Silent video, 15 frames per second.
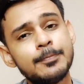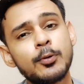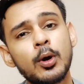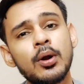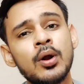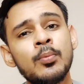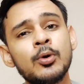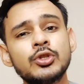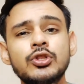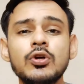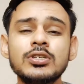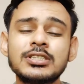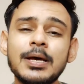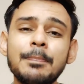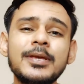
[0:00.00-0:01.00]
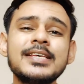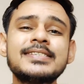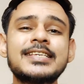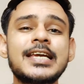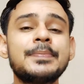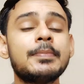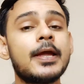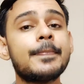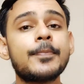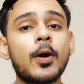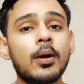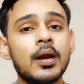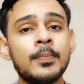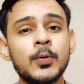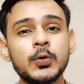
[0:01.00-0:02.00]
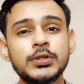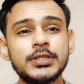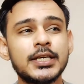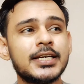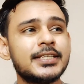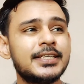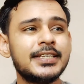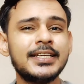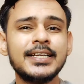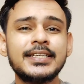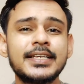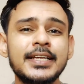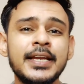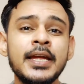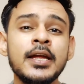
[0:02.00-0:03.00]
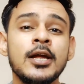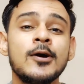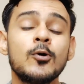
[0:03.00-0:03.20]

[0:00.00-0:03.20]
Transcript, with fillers: प्रॉब्लम होती है और सबकी स्किन में ये प्रॉब्लम होती है कि धीरे धीरे